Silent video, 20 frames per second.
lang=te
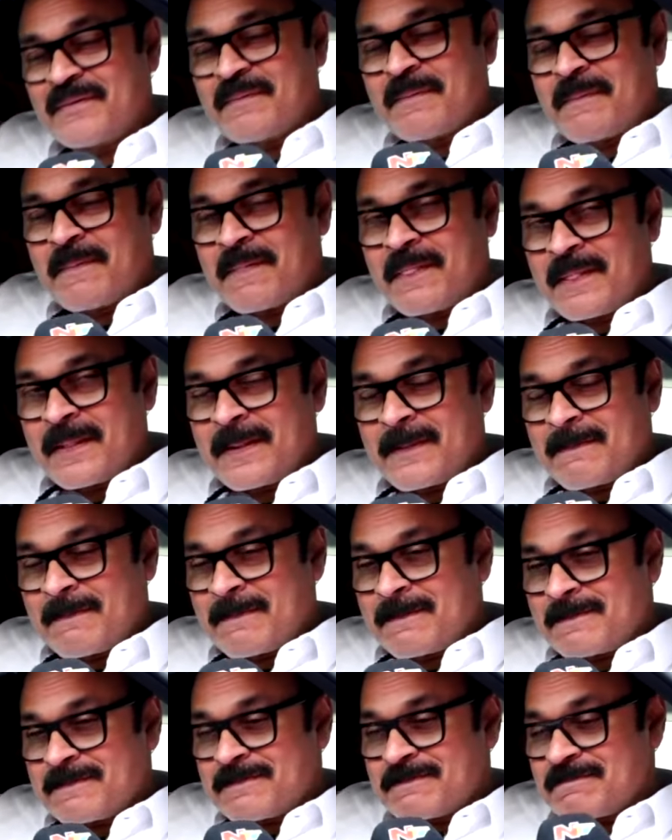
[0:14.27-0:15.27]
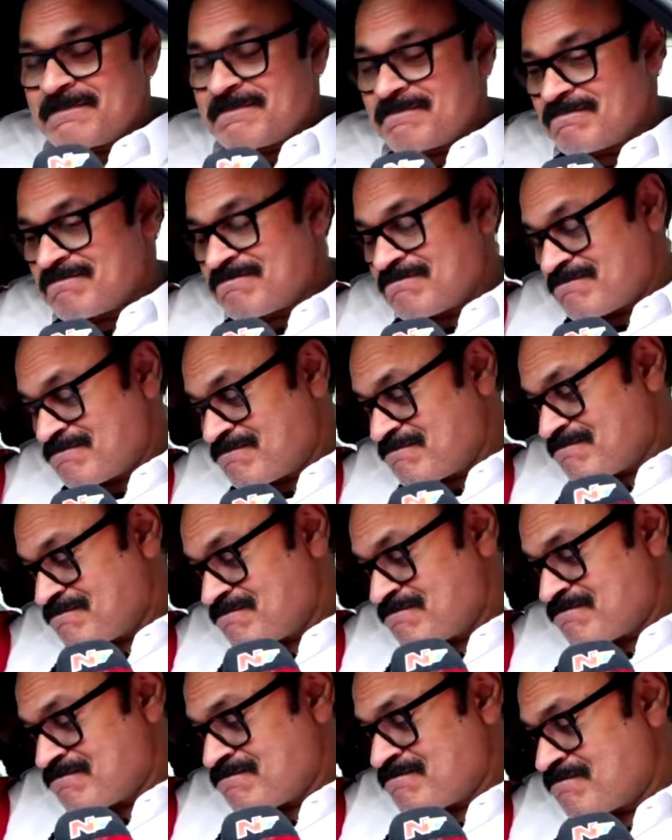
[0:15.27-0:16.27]
మీ తమ్ముడు ఇప్పుడు ఇవాళ ఉప
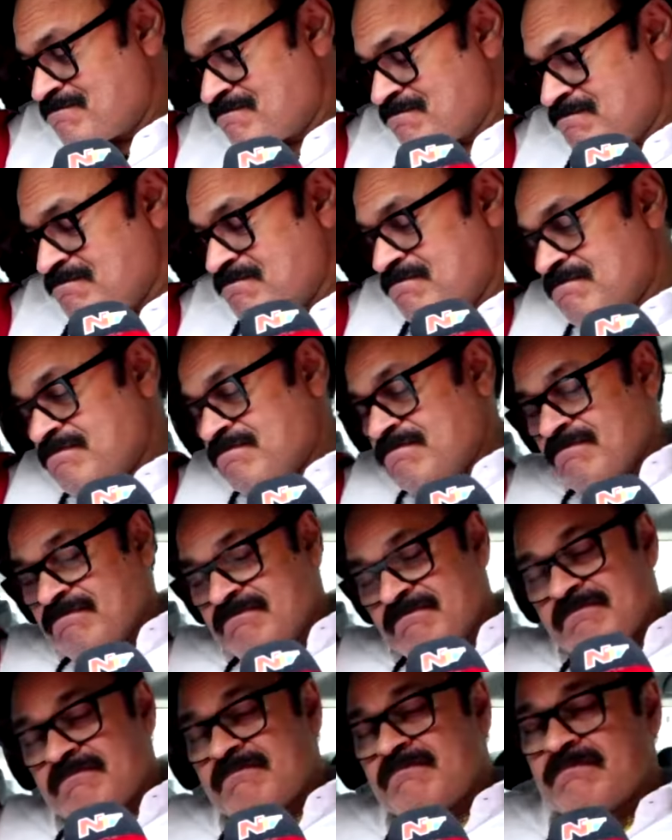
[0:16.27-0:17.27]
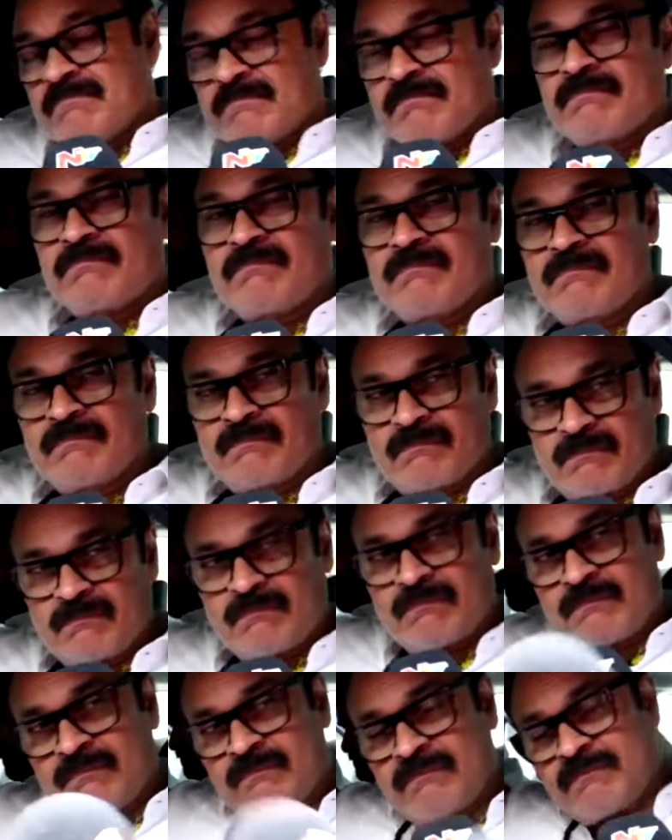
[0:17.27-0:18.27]
ముఖ్యమంత్రిగా అసెంబ్లీలో అడుగుపెట్టారు
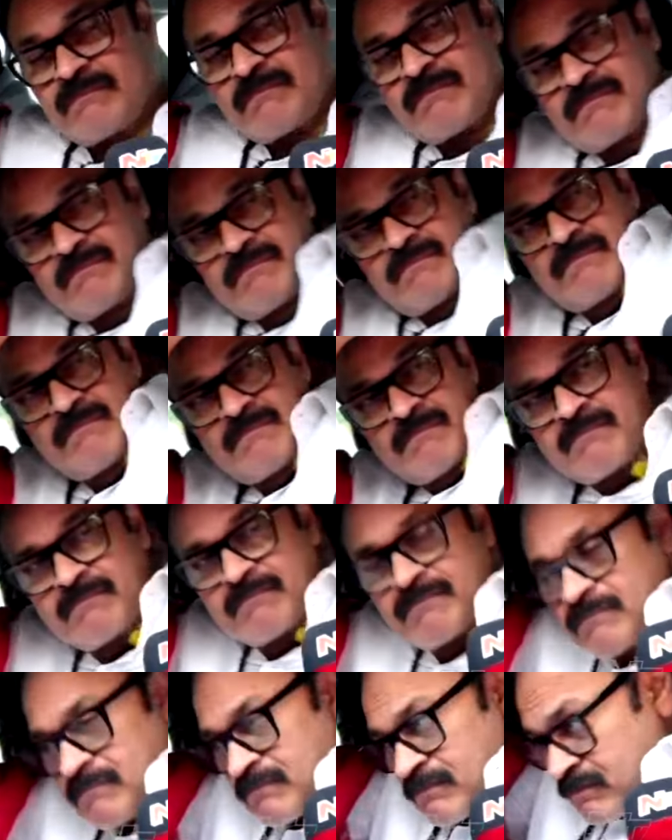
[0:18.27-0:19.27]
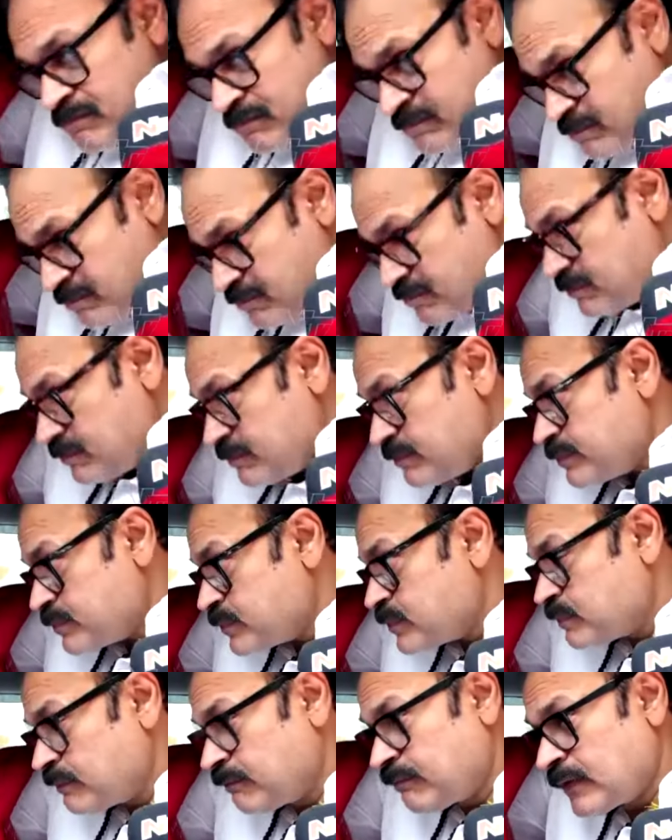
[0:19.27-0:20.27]

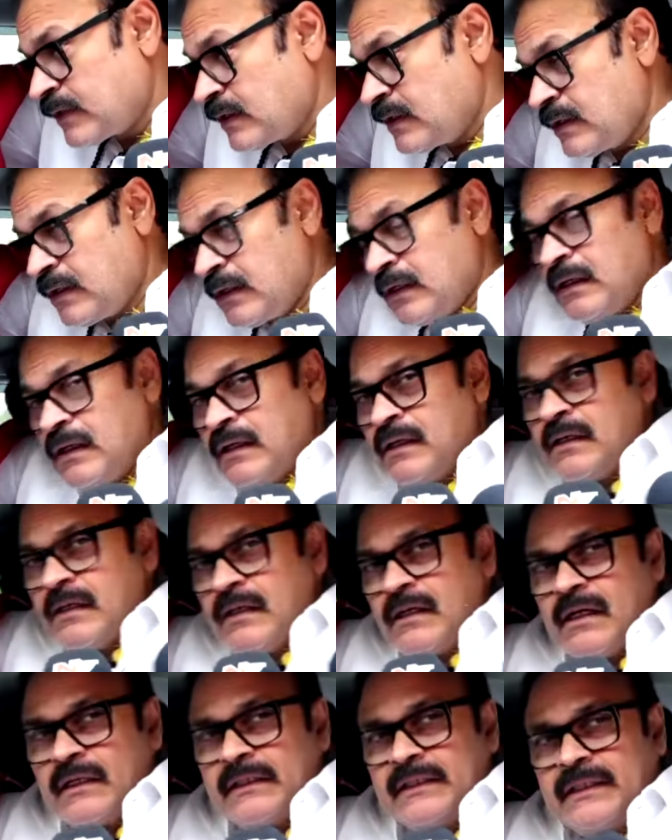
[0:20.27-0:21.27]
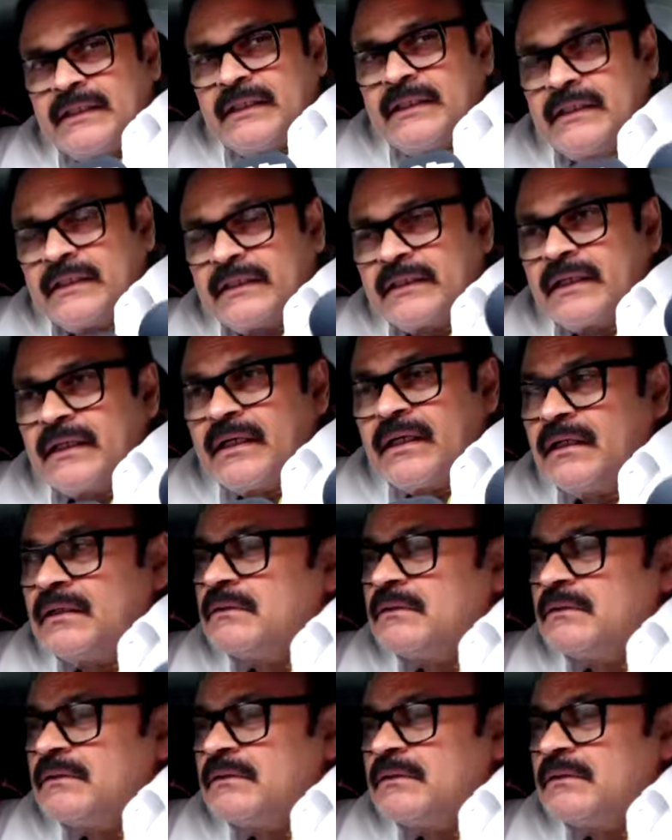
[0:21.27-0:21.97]
పెట్టారు అంటే ఇక్కడ